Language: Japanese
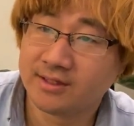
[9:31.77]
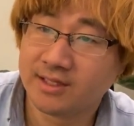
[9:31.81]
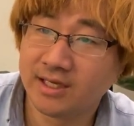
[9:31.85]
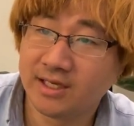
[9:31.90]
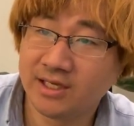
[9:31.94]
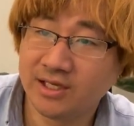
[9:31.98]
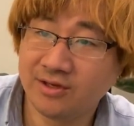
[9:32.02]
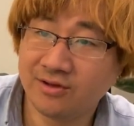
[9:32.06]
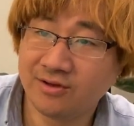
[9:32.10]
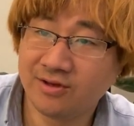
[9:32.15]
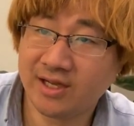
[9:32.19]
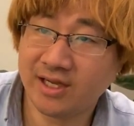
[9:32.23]
で
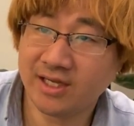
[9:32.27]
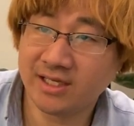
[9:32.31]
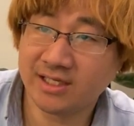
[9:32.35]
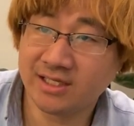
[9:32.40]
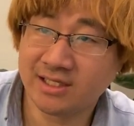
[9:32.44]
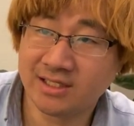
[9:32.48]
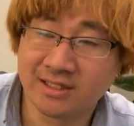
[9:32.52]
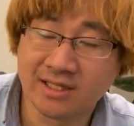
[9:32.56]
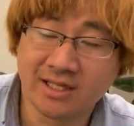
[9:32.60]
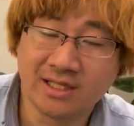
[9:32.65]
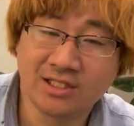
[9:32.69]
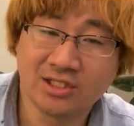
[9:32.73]
きる限
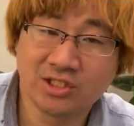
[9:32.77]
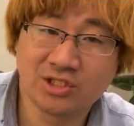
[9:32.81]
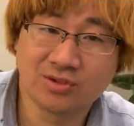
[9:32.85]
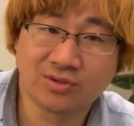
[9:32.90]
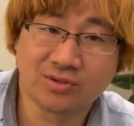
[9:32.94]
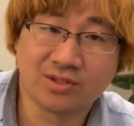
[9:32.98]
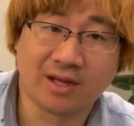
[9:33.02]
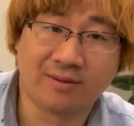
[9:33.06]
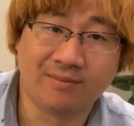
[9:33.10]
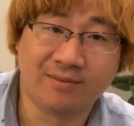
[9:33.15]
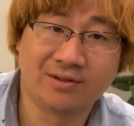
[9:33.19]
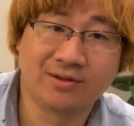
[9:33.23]
り電
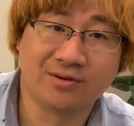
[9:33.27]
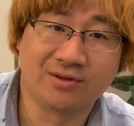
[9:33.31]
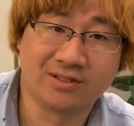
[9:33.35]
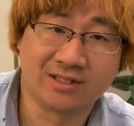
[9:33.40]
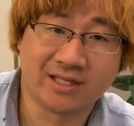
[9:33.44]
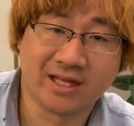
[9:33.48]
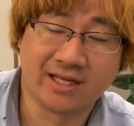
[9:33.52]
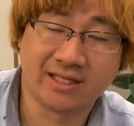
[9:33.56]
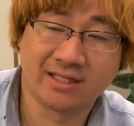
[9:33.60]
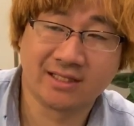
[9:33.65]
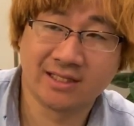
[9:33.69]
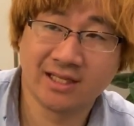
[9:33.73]
柱貯めておき
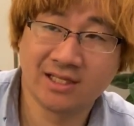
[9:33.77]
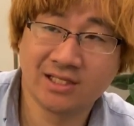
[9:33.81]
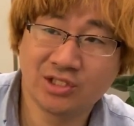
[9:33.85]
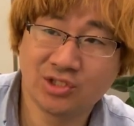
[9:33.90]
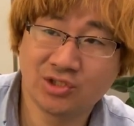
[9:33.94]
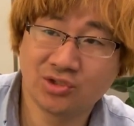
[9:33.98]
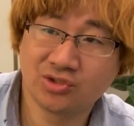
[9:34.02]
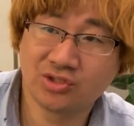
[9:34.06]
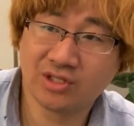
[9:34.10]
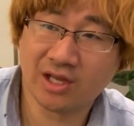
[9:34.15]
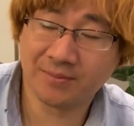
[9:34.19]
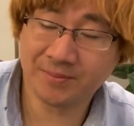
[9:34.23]
たい電
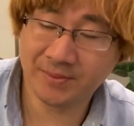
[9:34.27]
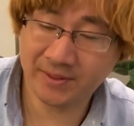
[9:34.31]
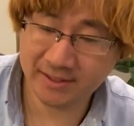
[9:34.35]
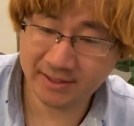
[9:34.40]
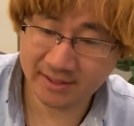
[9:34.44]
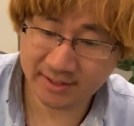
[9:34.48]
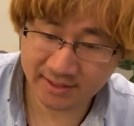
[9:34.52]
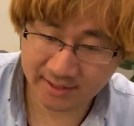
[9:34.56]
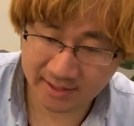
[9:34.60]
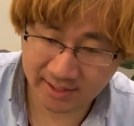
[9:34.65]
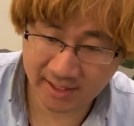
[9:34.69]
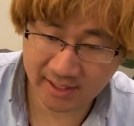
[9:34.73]
柱貯め
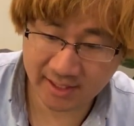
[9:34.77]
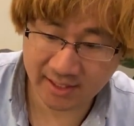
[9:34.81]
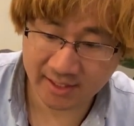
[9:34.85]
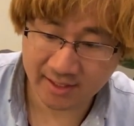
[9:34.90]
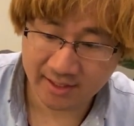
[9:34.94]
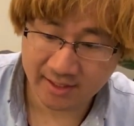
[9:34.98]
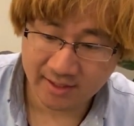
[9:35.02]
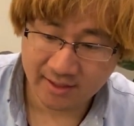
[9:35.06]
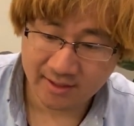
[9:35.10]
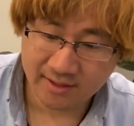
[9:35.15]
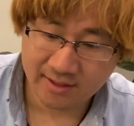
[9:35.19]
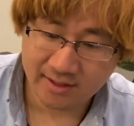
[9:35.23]
て、
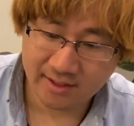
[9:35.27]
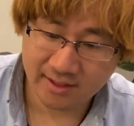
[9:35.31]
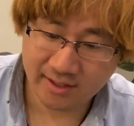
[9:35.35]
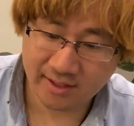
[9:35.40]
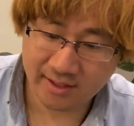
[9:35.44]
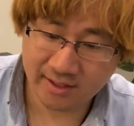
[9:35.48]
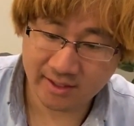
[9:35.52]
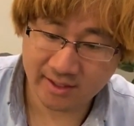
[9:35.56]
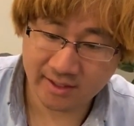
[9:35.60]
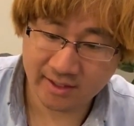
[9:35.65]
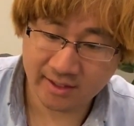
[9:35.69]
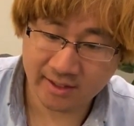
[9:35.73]

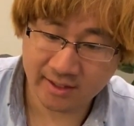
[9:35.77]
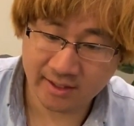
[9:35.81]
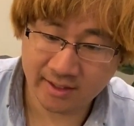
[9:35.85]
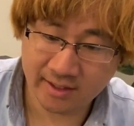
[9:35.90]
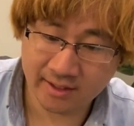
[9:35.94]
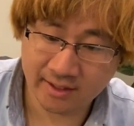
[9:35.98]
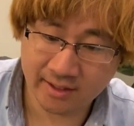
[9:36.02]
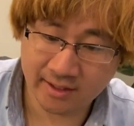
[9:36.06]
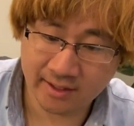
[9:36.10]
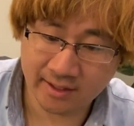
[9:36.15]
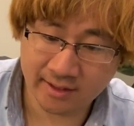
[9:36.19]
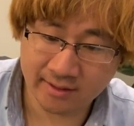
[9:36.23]

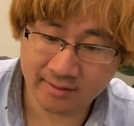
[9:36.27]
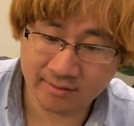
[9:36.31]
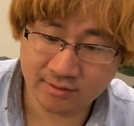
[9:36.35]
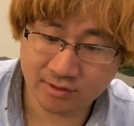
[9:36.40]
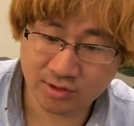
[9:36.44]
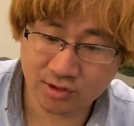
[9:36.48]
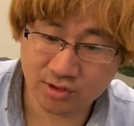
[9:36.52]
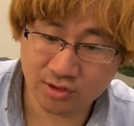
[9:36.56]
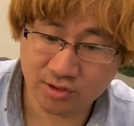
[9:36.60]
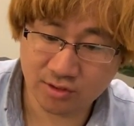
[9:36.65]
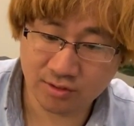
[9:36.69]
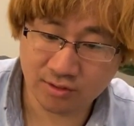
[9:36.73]

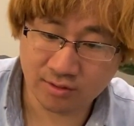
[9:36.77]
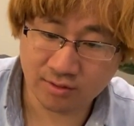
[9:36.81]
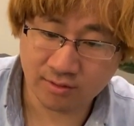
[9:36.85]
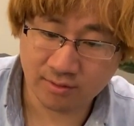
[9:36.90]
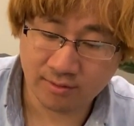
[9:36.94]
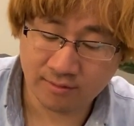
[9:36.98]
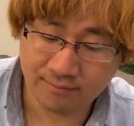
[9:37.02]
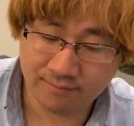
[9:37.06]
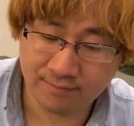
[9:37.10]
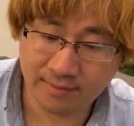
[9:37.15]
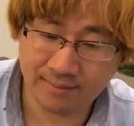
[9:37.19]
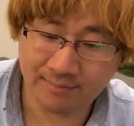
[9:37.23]
えー
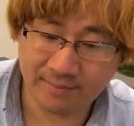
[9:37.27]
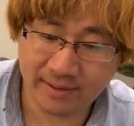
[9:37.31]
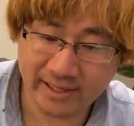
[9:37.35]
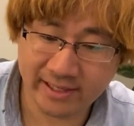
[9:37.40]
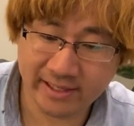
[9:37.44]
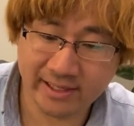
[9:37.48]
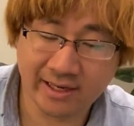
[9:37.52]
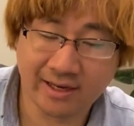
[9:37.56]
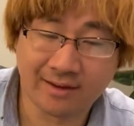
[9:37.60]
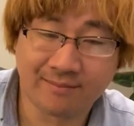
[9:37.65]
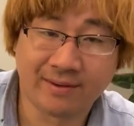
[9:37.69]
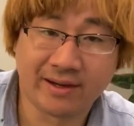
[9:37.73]
まあ、負
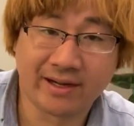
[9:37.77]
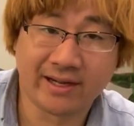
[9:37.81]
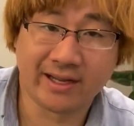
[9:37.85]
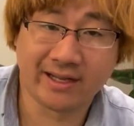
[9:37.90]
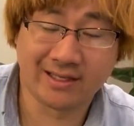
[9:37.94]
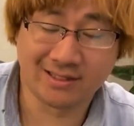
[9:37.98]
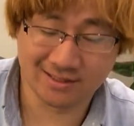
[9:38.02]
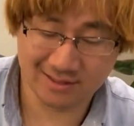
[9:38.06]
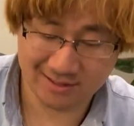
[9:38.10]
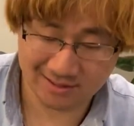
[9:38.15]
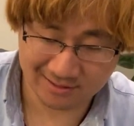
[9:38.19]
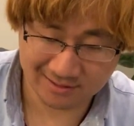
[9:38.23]
けなら負け
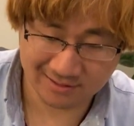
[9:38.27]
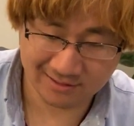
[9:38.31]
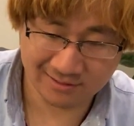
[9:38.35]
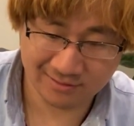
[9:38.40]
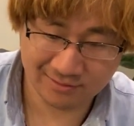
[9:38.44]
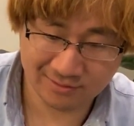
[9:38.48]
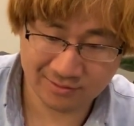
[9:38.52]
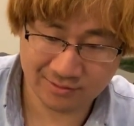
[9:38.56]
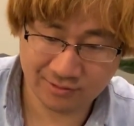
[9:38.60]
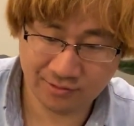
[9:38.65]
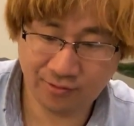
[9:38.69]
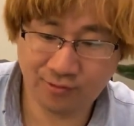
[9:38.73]
演出
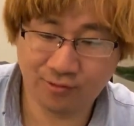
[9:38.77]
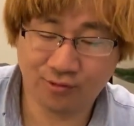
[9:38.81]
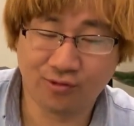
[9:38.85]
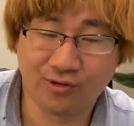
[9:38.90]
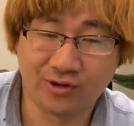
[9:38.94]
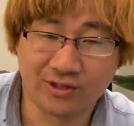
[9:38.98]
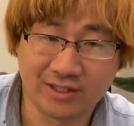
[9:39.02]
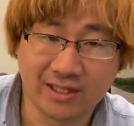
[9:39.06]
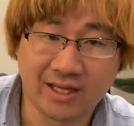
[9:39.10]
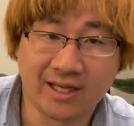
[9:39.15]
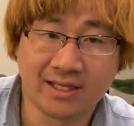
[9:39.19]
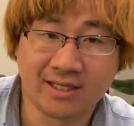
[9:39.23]
を
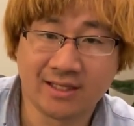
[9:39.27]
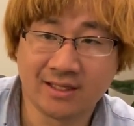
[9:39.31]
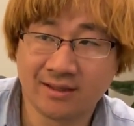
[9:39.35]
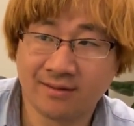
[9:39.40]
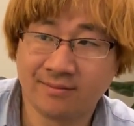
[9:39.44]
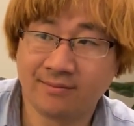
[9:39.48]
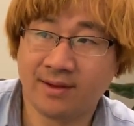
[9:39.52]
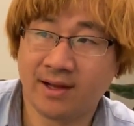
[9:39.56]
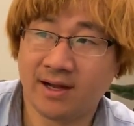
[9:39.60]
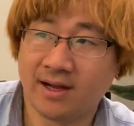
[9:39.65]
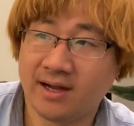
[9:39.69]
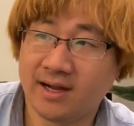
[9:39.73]
終えたい、
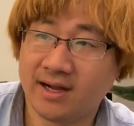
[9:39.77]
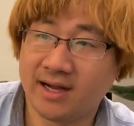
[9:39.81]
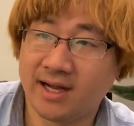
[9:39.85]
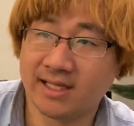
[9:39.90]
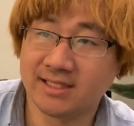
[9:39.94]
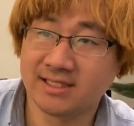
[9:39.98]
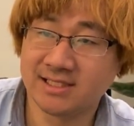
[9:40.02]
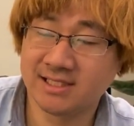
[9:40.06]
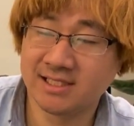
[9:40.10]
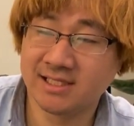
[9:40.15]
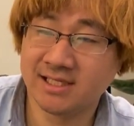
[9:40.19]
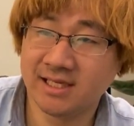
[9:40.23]
まあ、
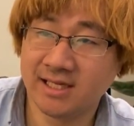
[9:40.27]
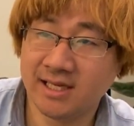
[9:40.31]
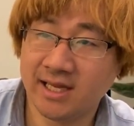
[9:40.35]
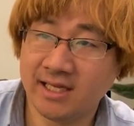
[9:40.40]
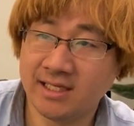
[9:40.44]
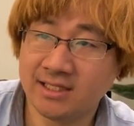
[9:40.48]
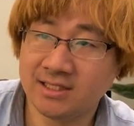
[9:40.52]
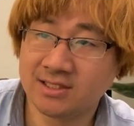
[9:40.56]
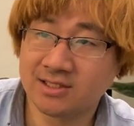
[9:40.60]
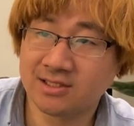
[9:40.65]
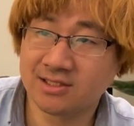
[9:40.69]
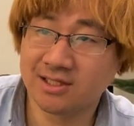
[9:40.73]
勝ち
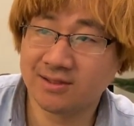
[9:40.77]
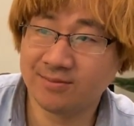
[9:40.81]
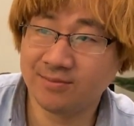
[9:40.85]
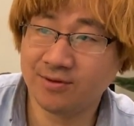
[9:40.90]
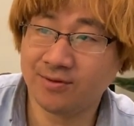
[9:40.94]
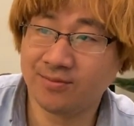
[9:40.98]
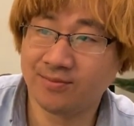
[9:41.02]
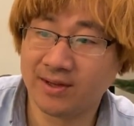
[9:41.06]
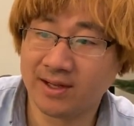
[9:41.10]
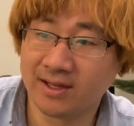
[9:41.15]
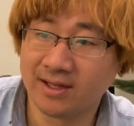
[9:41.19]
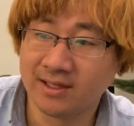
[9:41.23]
演出で
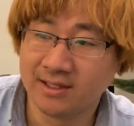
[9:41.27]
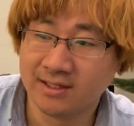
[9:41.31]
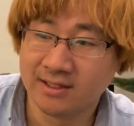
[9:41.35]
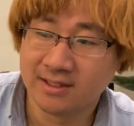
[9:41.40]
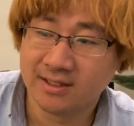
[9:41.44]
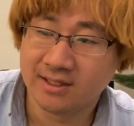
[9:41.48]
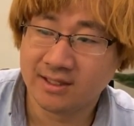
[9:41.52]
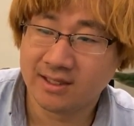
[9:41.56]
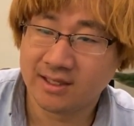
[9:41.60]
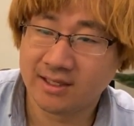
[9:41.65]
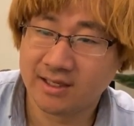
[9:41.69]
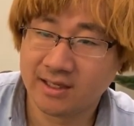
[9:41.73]
も、まあ
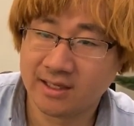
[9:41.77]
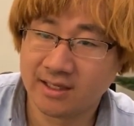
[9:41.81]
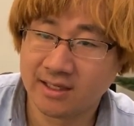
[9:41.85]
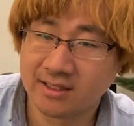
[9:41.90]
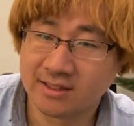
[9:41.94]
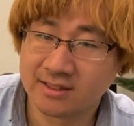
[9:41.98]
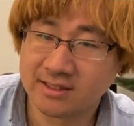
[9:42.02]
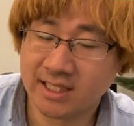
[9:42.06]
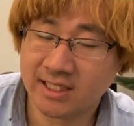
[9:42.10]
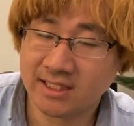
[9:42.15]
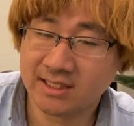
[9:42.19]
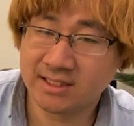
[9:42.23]

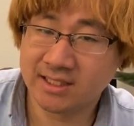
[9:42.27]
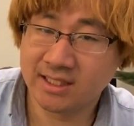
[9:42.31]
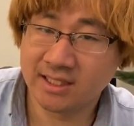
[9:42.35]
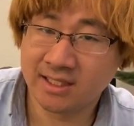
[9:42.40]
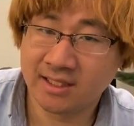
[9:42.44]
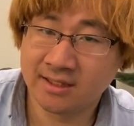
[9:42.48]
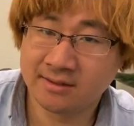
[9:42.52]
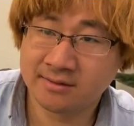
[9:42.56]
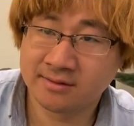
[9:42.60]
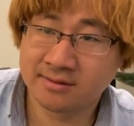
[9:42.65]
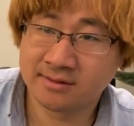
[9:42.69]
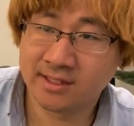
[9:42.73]
えー、最
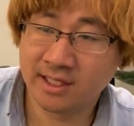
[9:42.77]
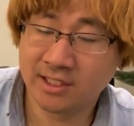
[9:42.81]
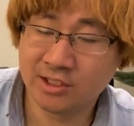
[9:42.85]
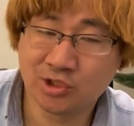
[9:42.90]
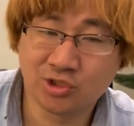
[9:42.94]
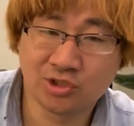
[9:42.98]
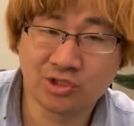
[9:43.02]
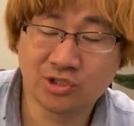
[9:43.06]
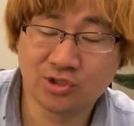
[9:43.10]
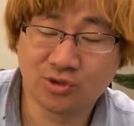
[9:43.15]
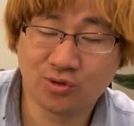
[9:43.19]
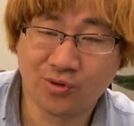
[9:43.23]
低連
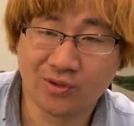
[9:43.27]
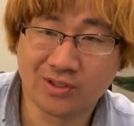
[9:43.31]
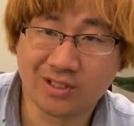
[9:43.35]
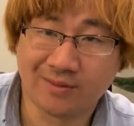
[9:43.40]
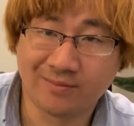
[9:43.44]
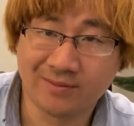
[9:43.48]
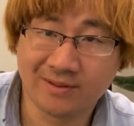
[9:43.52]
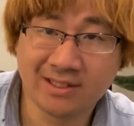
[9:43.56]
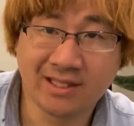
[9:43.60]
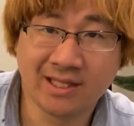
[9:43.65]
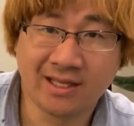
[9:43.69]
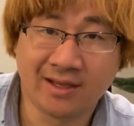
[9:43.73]
中1個は
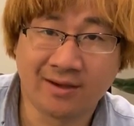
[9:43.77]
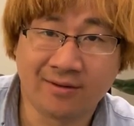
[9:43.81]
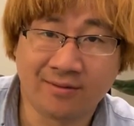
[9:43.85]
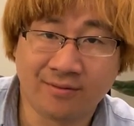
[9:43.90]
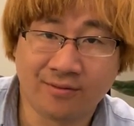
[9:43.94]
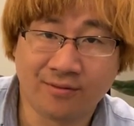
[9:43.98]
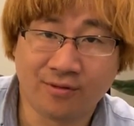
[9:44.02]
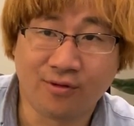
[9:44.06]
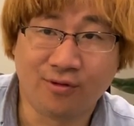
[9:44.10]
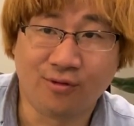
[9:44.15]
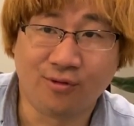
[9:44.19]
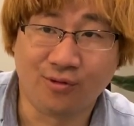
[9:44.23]
貯めて
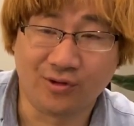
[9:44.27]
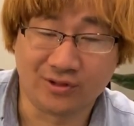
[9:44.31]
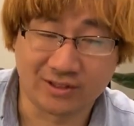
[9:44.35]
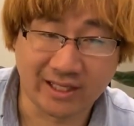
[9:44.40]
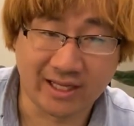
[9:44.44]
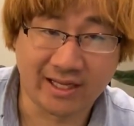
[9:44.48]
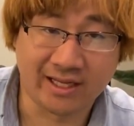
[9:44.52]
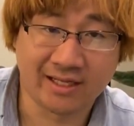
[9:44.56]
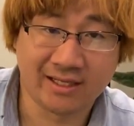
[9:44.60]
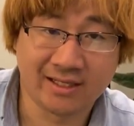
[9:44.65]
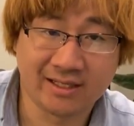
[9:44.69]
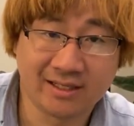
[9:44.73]
終え
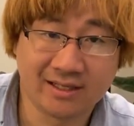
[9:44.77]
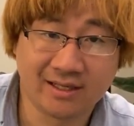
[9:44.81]
たい、